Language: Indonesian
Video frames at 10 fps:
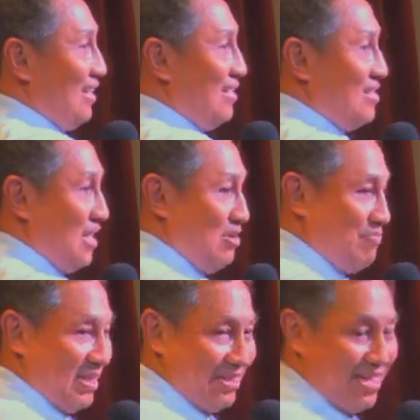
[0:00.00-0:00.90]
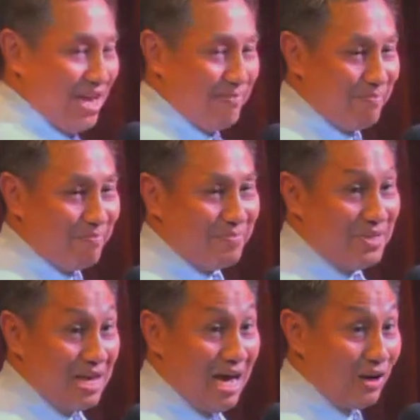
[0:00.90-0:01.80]
Dari Bethlehem,
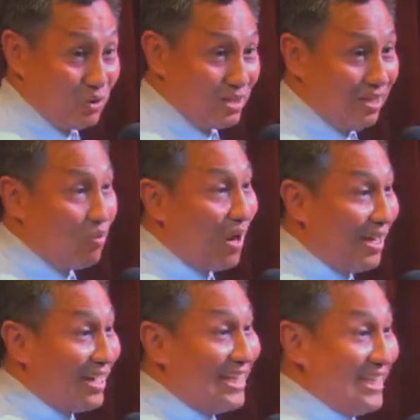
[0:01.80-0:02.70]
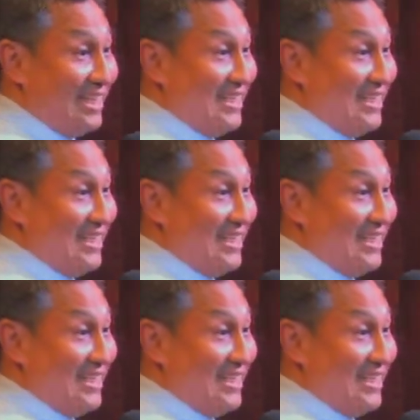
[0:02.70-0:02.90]
dia harus ke luar negeri,